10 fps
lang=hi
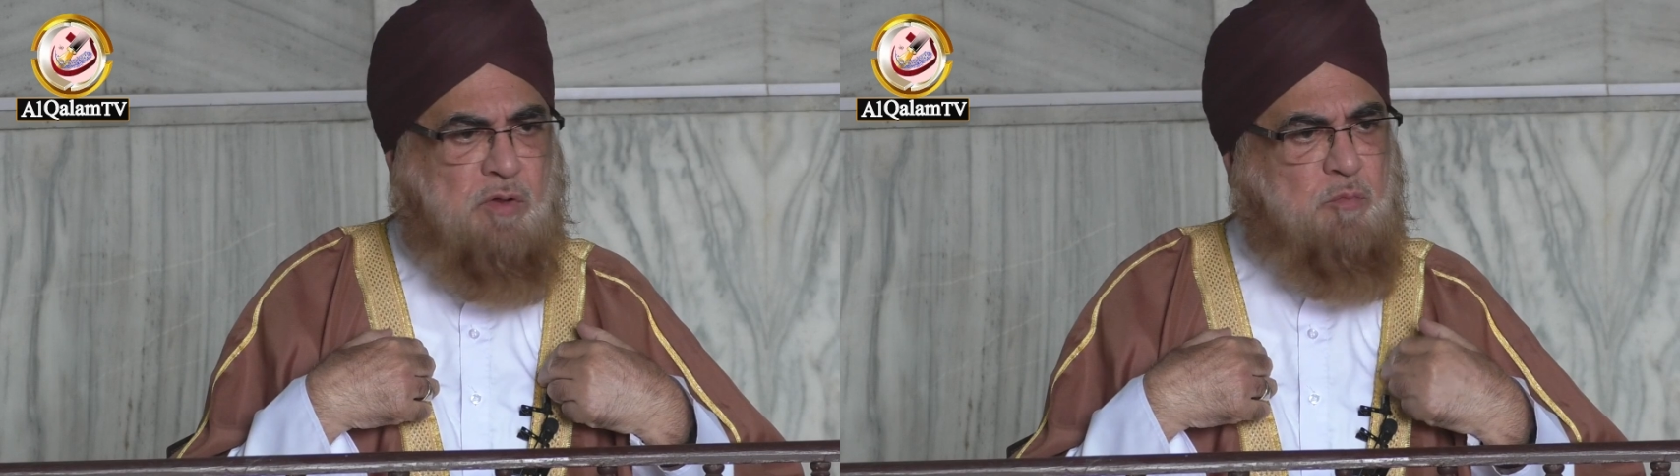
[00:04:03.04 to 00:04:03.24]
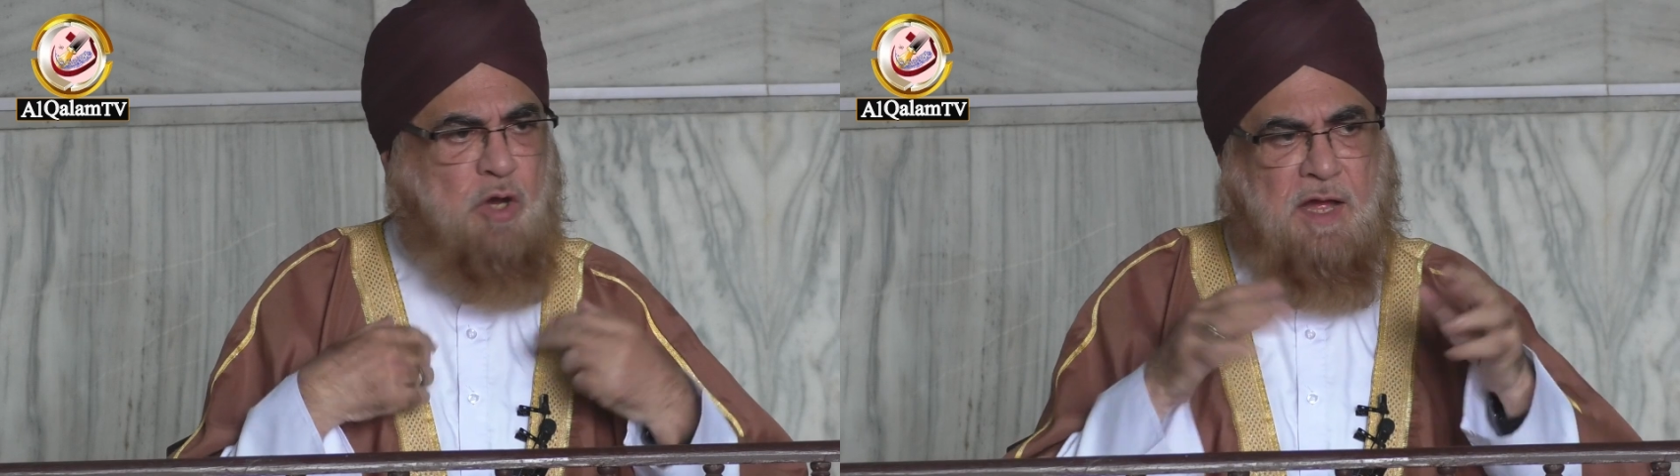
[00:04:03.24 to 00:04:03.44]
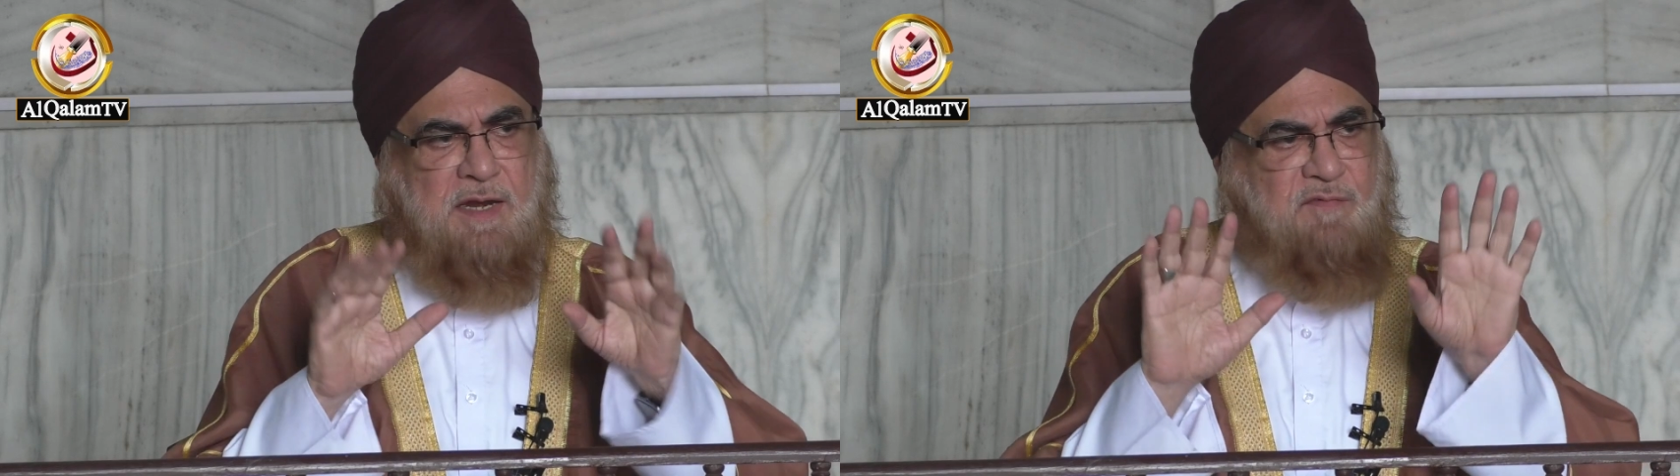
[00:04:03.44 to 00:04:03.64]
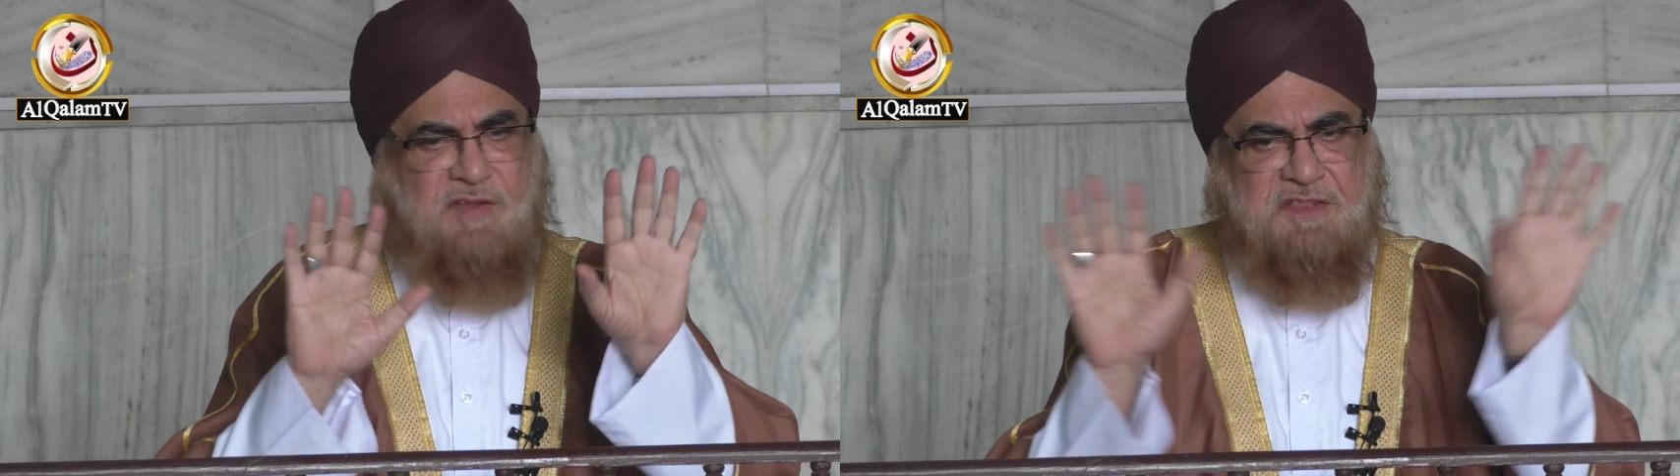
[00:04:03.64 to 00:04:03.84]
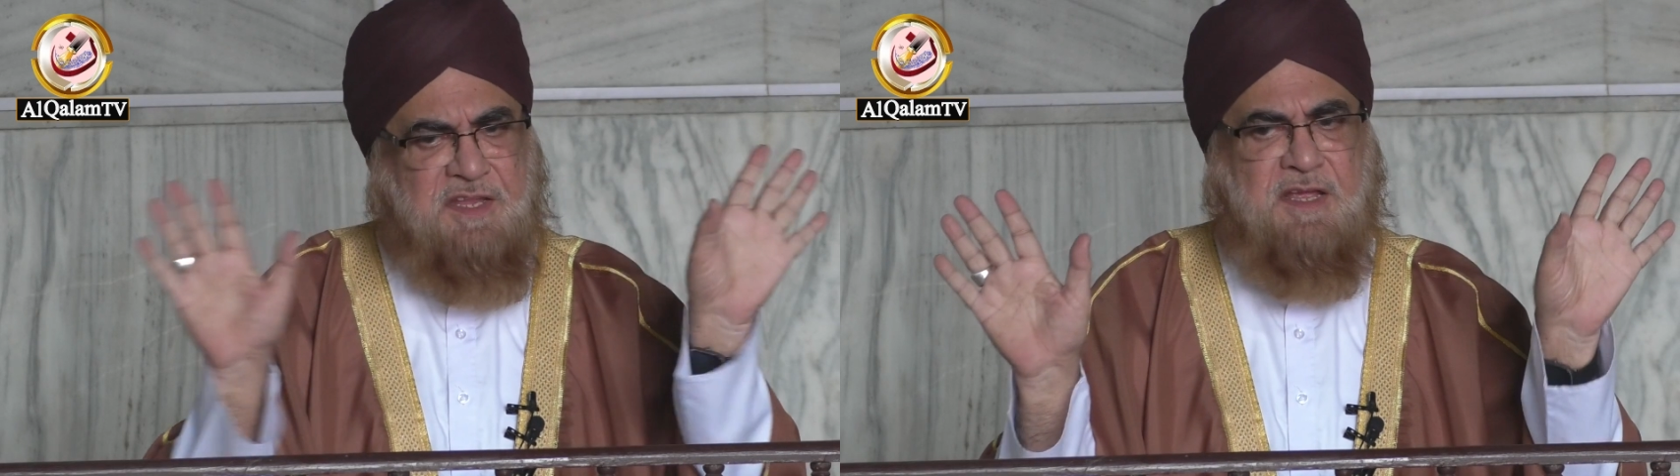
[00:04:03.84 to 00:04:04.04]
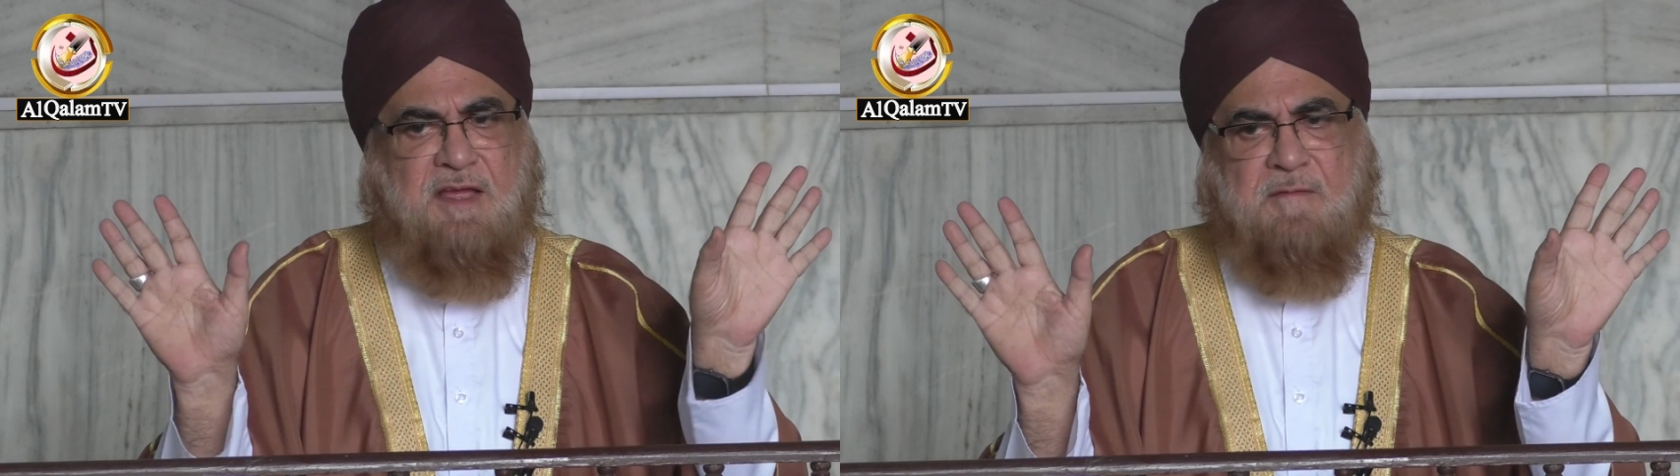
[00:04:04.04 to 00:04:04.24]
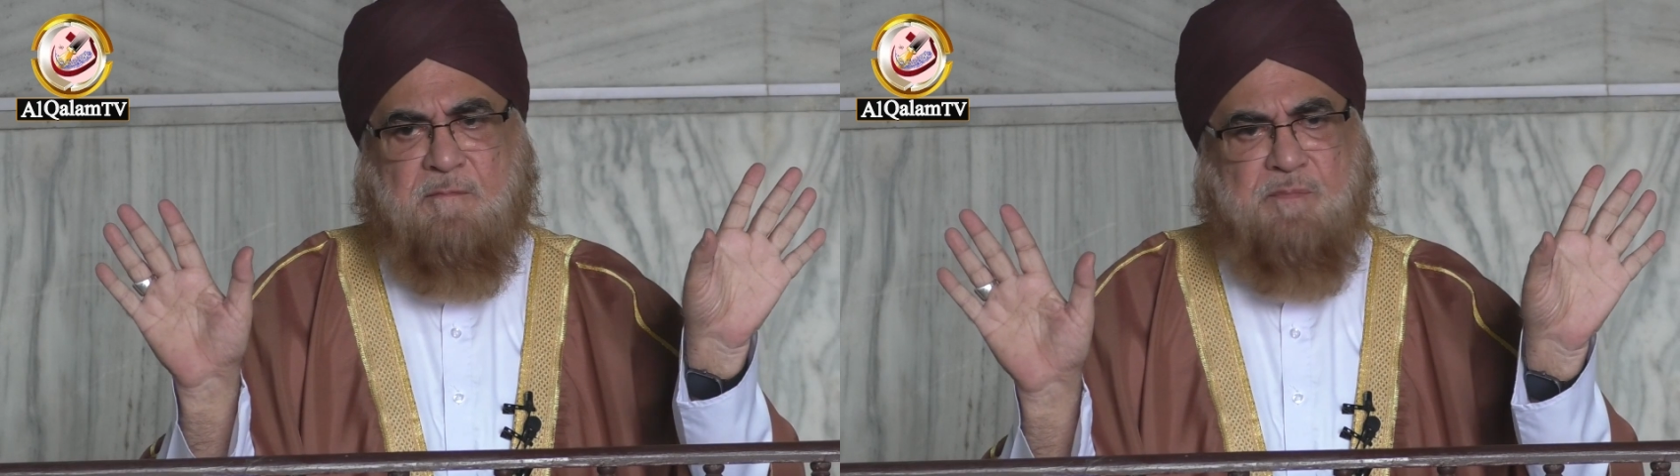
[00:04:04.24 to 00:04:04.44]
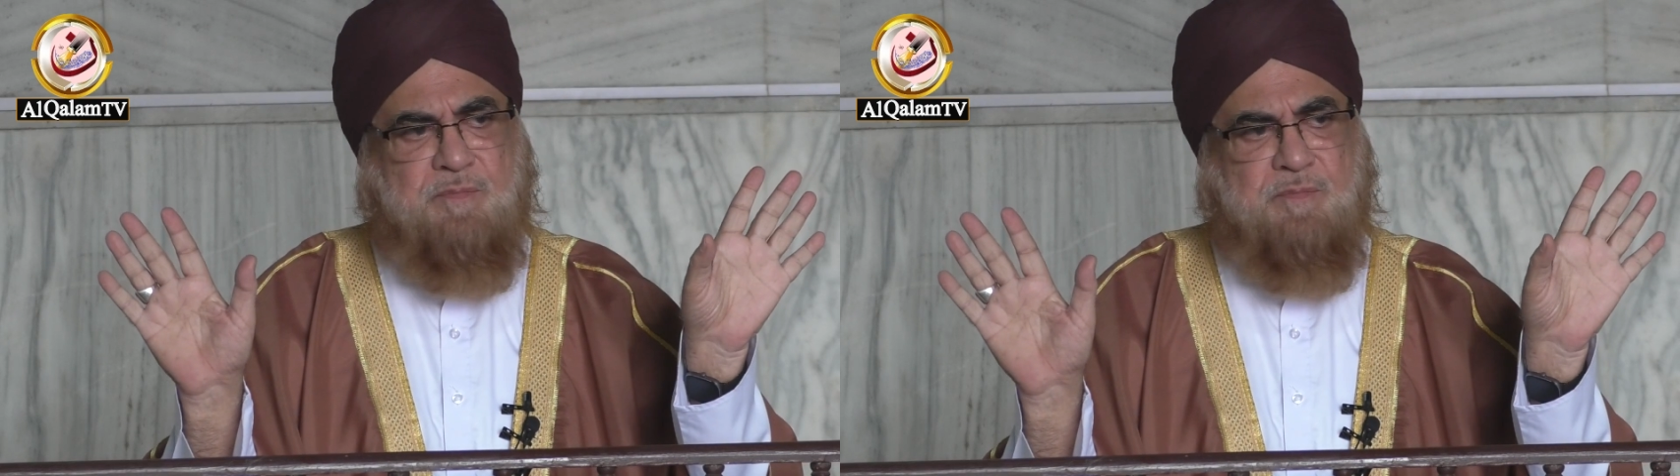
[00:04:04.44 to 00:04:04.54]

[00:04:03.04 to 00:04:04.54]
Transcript: कोई मुखालफत नहीं है